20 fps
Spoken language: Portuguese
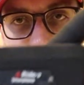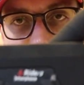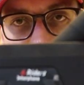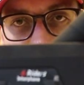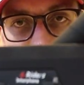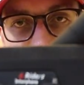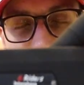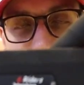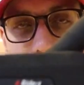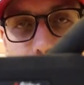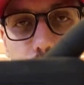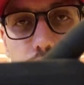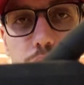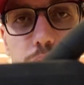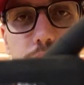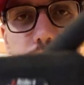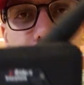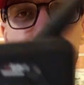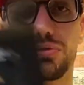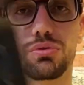Então ele tem
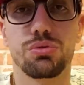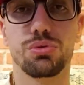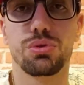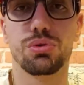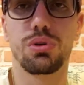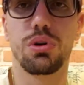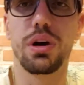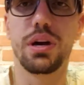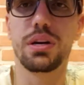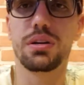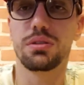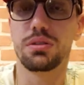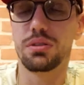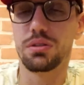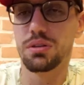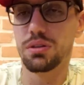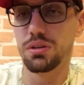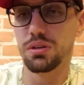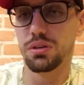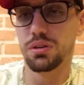algumas
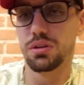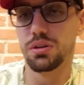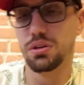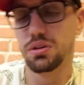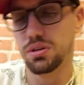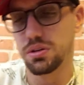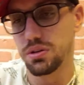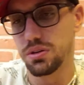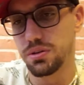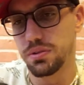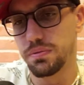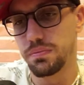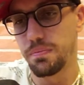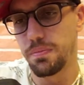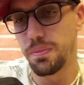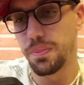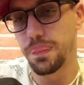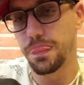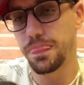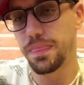funções,
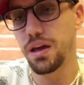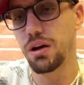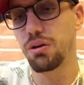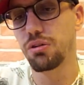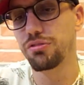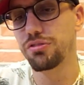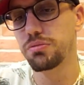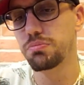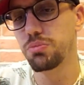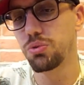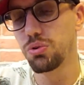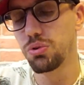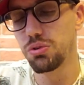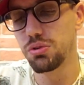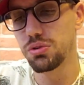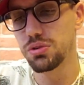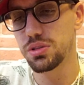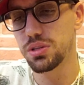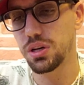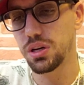né, ouvir
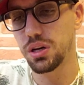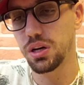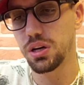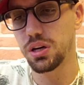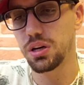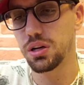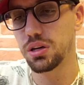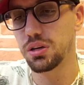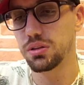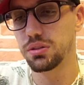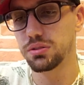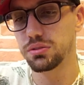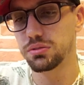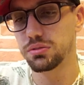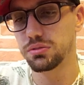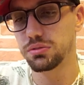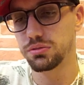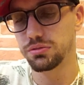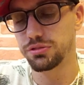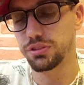música,
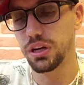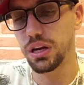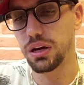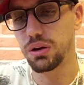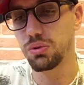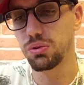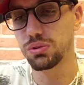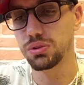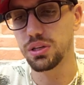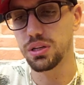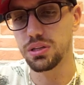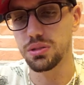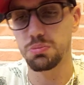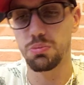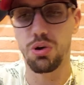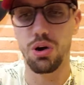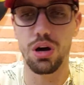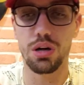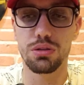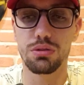falar com outras
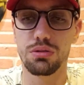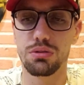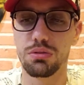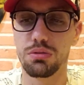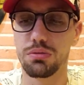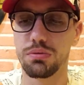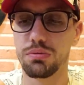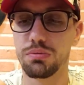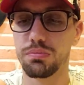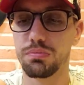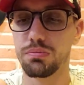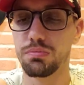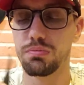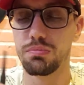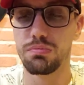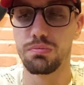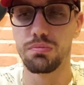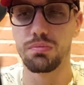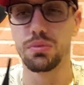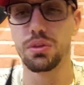motos.
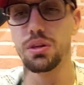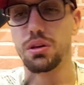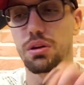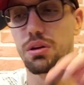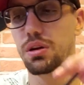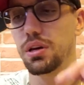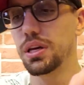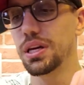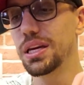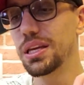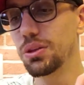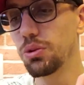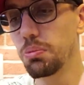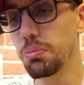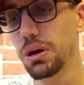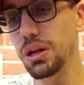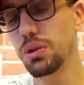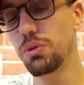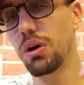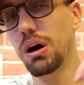E no
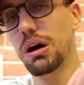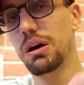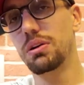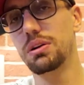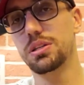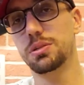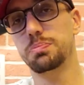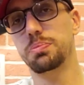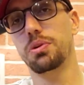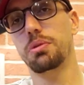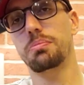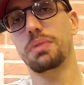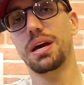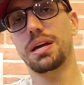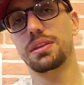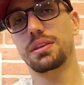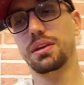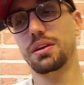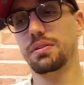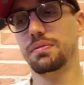manual eles
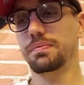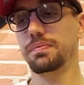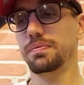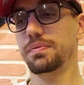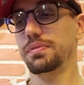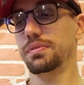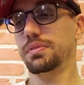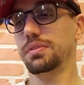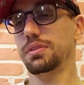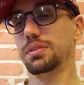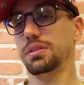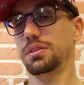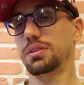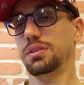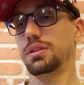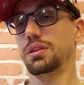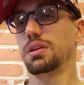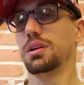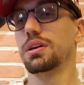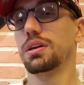prometem
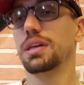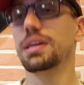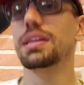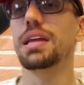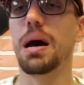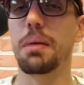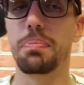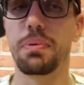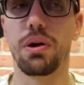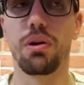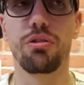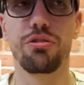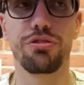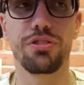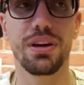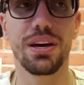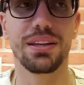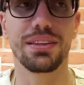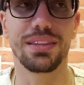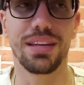que dá para
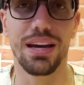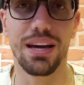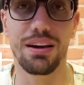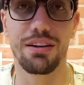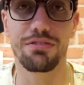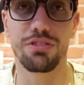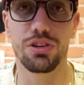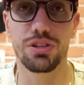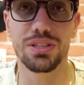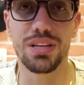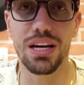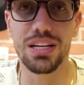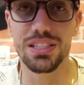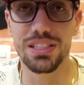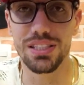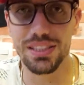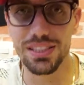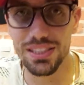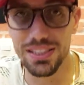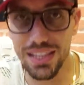ouvir até a velocidade
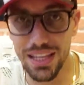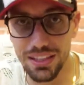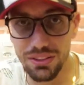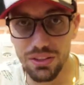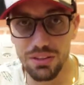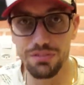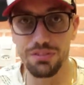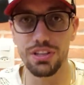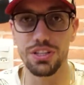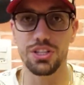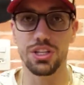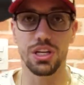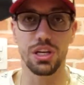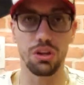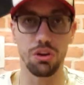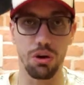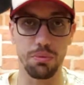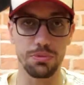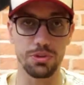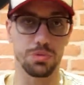de 120
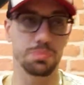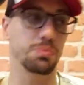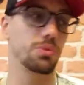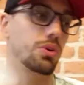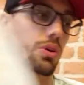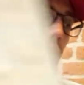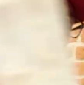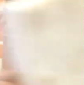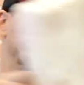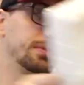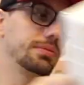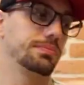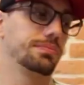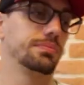km por hora.